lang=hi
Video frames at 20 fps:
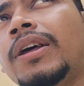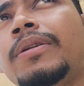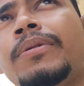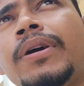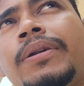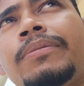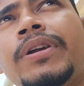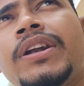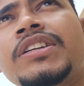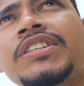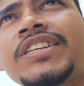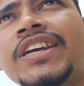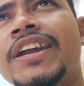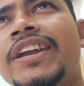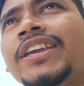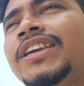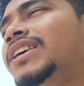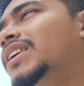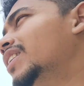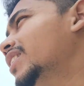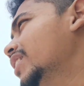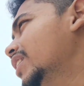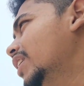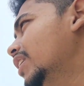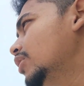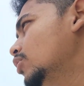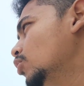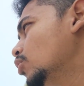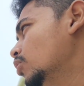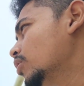एनवायरनमेंट सेट किया गया
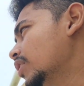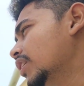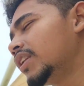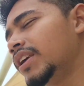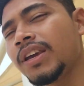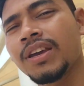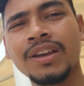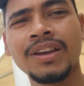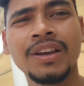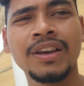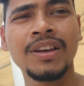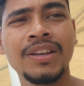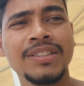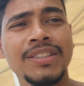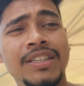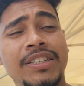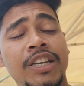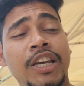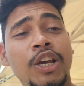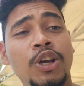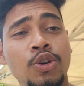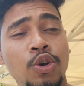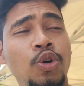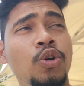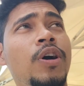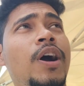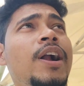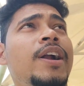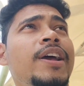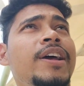है लोगों के लिए जैसे कि
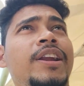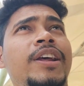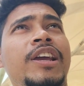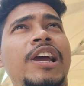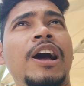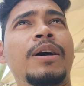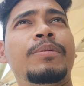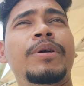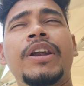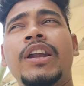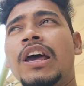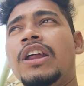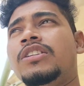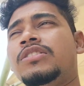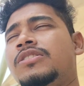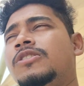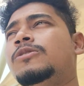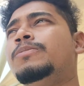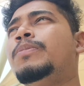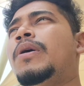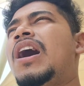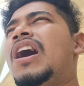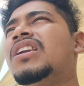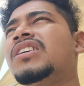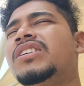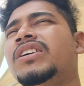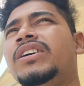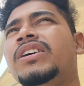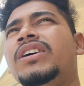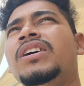ग्लो गार्डन है यहाँ पे डायनासोर
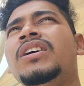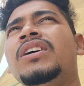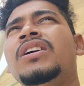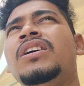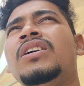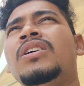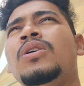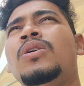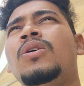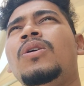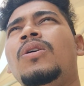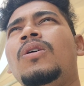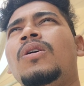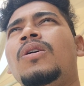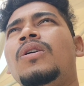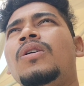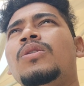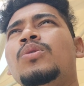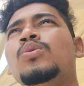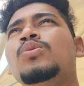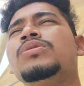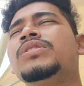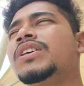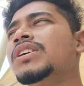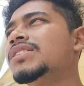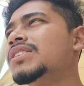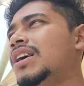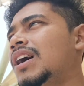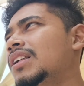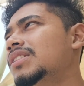पार्क है और
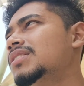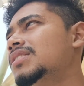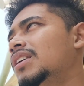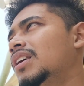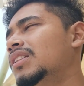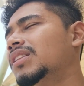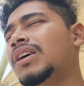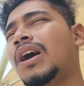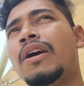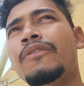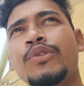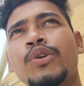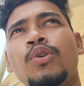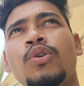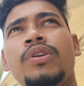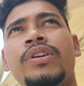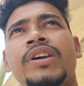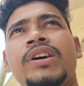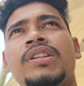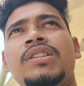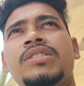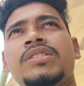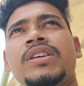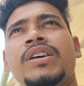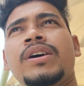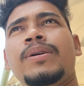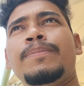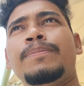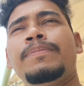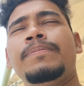उसके साथ साथ काफ़ी होटल्स
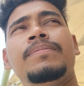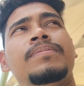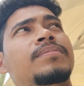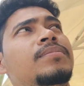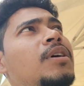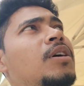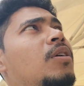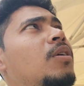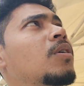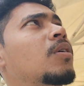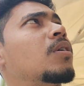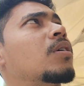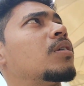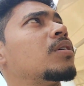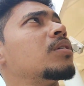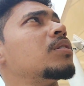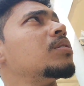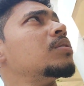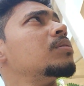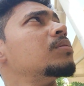है और